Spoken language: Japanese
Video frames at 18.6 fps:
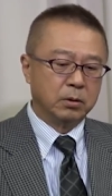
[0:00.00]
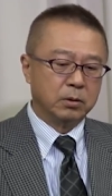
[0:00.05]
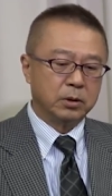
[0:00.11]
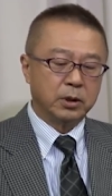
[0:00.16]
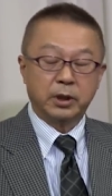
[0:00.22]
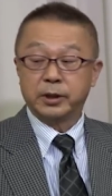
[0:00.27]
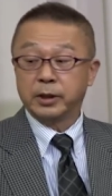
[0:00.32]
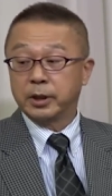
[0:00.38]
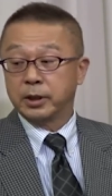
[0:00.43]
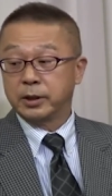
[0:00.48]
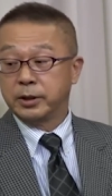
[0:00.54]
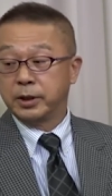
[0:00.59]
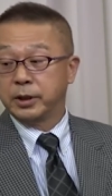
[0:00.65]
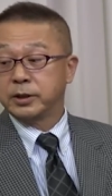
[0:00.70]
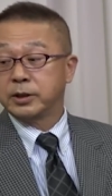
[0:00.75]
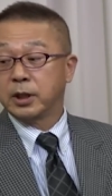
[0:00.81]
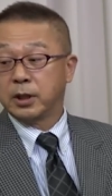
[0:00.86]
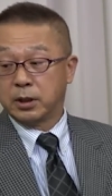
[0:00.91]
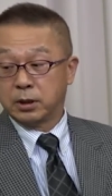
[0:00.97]
対談がで
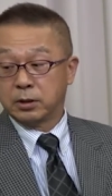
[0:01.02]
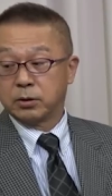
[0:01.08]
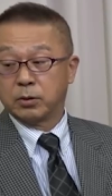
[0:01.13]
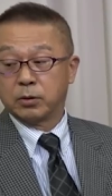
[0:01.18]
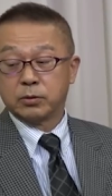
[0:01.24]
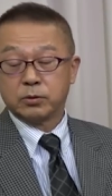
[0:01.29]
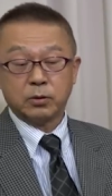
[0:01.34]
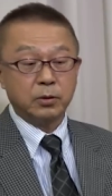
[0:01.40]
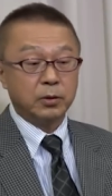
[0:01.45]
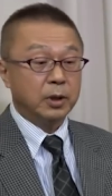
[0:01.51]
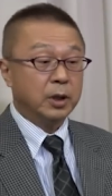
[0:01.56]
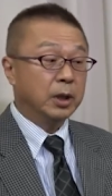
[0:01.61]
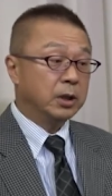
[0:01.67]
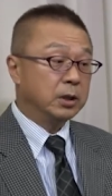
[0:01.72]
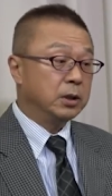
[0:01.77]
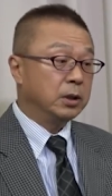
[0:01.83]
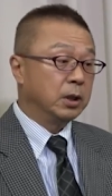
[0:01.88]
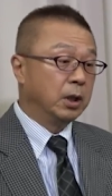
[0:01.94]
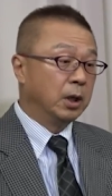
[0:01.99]
きたなと、うん、それはや
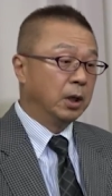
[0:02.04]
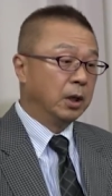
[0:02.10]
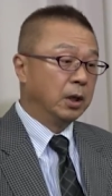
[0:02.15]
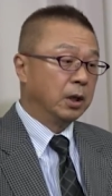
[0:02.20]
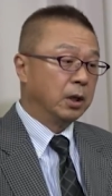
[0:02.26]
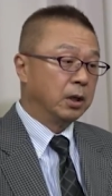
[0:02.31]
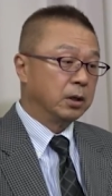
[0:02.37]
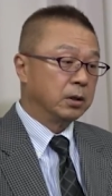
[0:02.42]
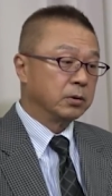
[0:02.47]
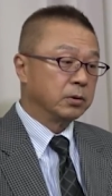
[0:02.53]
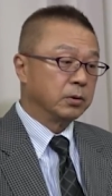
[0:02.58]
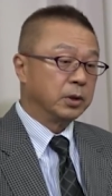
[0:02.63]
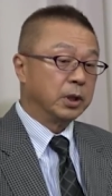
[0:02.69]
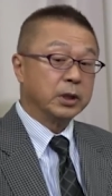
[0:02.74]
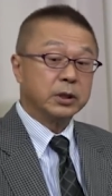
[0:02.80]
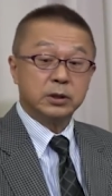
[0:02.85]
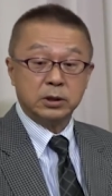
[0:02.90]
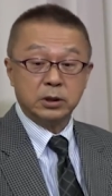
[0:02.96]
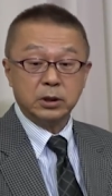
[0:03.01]
はりあの
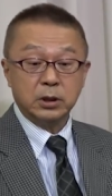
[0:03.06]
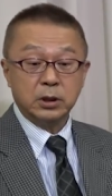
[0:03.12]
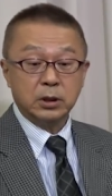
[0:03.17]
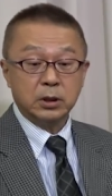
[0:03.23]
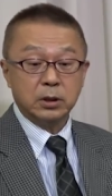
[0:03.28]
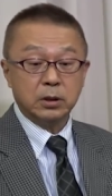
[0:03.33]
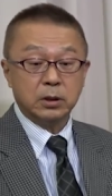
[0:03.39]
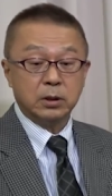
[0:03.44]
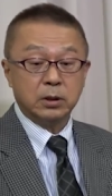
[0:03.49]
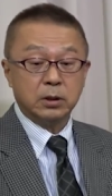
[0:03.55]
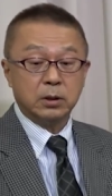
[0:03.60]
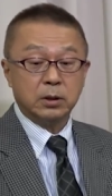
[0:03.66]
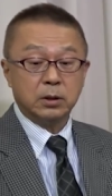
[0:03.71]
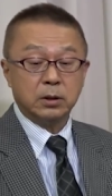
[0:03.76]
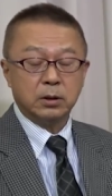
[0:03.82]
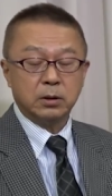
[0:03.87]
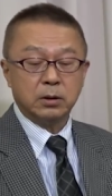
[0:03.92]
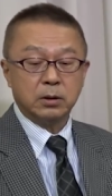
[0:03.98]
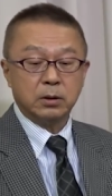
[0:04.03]
歴史
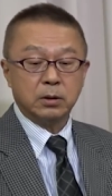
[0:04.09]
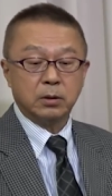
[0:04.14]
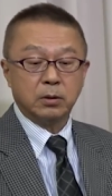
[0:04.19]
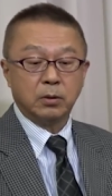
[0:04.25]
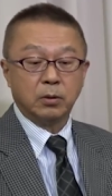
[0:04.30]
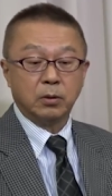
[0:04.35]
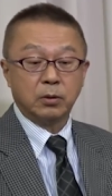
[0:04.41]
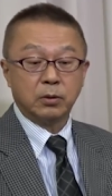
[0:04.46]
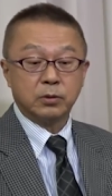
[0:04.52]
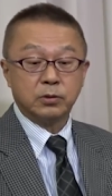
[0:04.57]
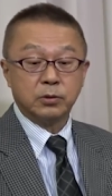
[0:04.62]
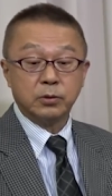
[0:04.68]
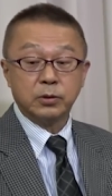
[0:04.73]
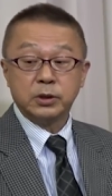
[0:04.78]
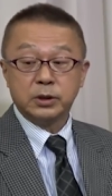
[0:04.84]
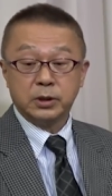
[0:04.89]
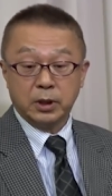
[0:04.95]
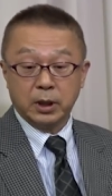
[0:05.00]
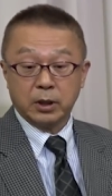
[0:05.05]
を通
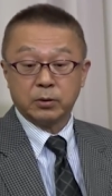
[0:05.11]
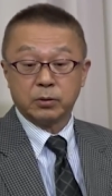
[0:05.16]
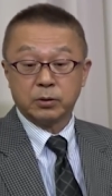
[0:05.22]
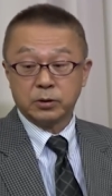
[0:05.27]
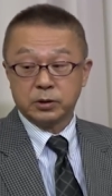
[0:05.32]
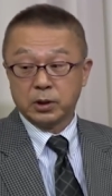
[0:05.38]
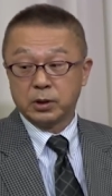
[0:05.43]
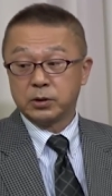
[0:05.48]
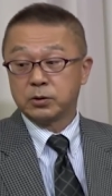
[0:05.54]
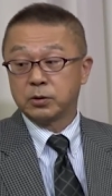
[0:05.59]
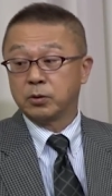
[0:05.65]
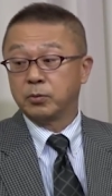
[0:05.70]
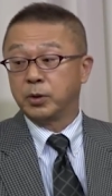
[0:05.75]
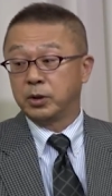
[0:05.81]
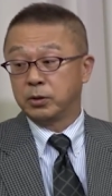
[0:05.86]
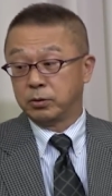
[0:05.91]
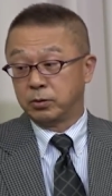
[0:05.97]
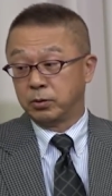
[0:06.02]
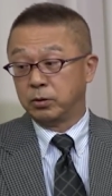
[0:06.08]
じてこの戦争を
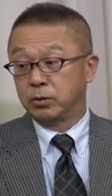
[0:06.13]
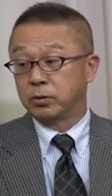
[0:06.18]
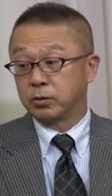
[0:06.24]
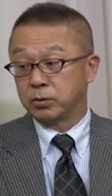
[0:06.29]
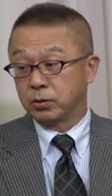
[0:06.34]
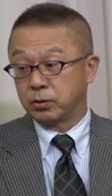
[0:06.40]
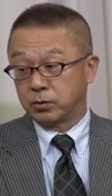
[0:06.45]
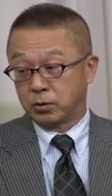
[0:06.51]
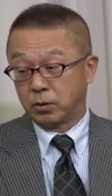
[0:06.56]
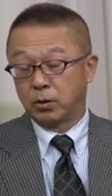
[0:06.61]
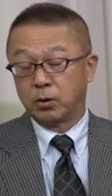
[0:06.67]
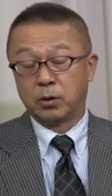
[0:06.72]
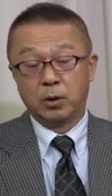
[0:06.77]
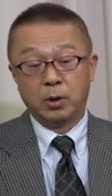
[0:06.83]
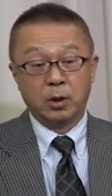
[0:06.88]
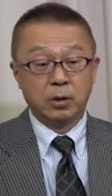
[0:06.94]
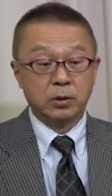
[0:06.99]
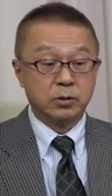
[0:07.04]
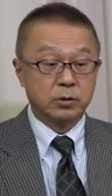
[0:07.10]
見るということと
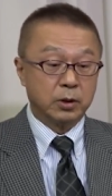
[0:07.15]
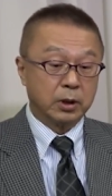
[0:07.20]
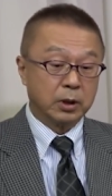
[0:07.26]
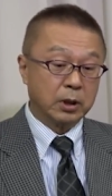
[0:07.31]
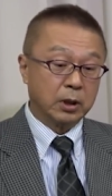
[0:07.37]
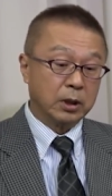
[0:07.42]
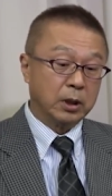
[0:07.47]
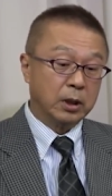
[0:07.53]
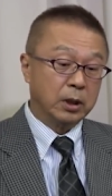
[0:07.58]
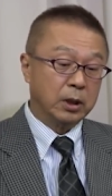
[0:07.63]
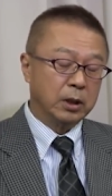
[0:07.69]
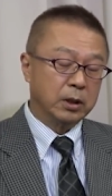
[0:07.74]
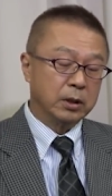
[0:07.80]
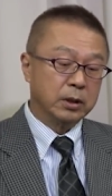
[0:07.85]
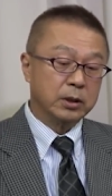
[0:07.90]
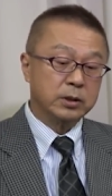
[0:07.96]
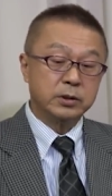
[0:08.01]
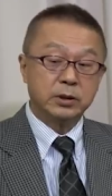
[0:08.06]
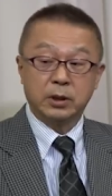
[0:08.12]
それから
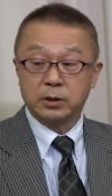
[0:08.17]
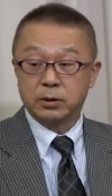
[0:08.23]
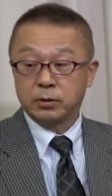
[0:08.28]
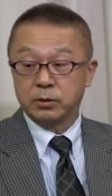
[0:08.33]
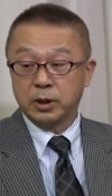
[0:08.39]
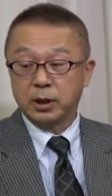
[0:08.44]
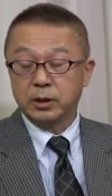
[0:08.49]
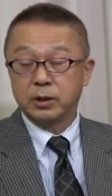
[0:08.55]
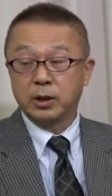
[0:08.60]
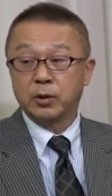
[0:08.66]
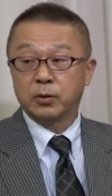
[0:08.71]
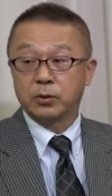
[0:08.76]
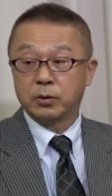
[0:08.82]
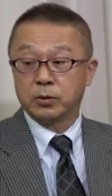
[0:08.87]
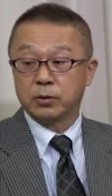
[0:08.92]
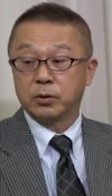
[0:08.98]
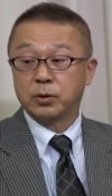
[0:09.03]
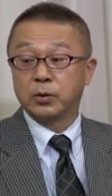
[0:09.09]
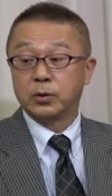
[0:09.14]
現在のね
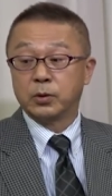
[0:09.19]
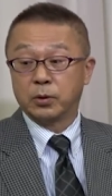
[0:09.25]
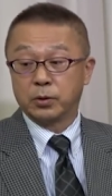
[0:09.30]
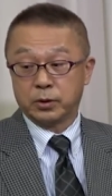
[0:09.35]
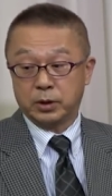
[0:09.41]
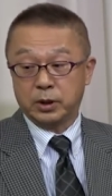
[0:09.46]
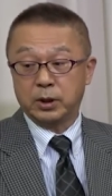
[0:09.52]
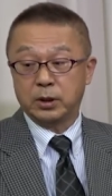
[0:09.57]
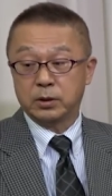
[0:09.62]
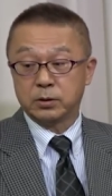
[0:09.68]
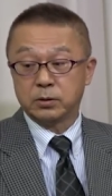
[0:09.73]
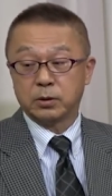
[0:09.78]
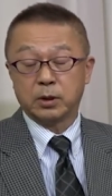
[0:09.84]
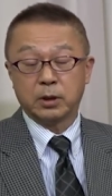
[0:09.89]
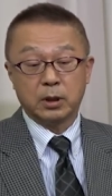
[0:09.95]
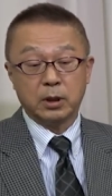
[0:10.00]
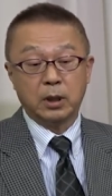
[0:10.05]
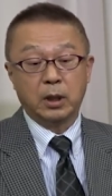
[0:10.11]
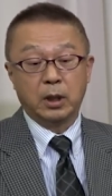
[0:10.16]
ネオコンの動きそれ
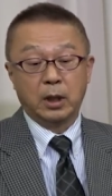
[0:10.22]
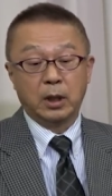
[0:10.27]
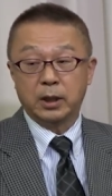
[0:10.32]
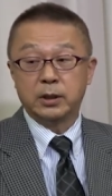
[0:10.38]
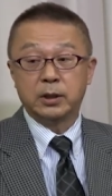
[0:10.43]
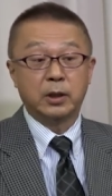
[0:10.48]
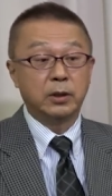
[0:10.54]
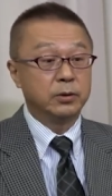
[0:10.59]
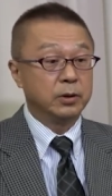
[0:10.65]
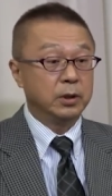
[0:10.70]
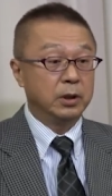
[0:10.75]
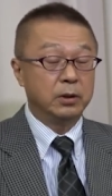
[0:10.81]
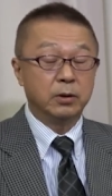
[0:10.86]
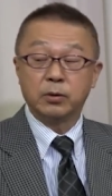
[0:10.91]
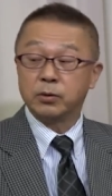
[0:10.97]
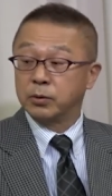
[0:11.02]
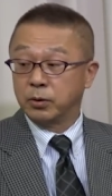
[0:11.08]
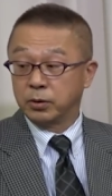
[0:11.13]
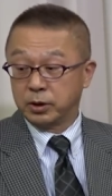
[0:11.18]
からエネルギー
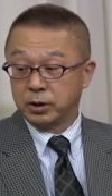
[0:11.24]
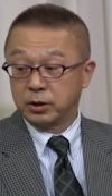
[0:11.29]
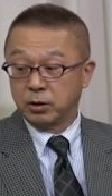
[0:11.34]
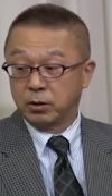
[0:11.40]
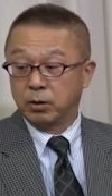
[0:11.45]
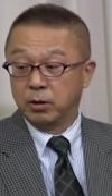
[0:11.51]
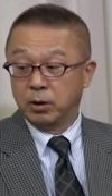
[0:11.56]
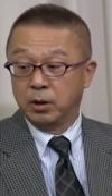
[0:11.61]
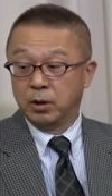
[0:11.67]
の動きと、